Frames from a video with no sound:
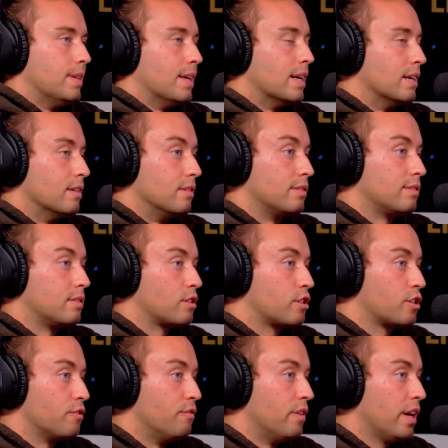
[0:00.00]
Ja, es ist
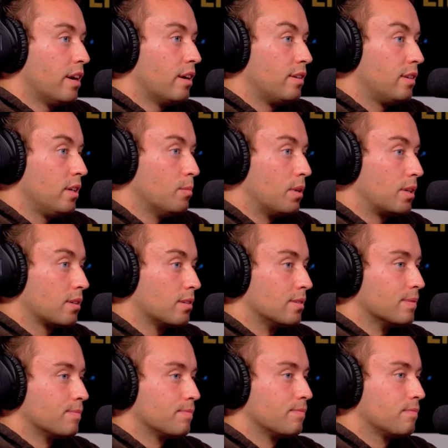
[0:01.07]
schwer, jemand
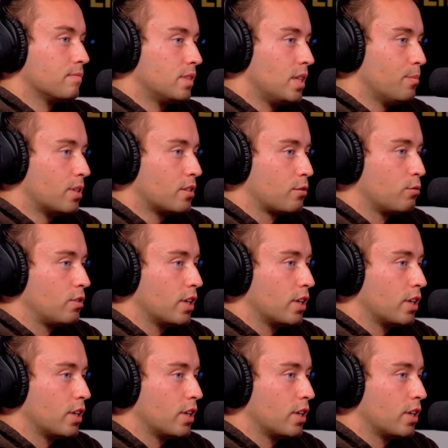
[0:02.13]
jemanden zu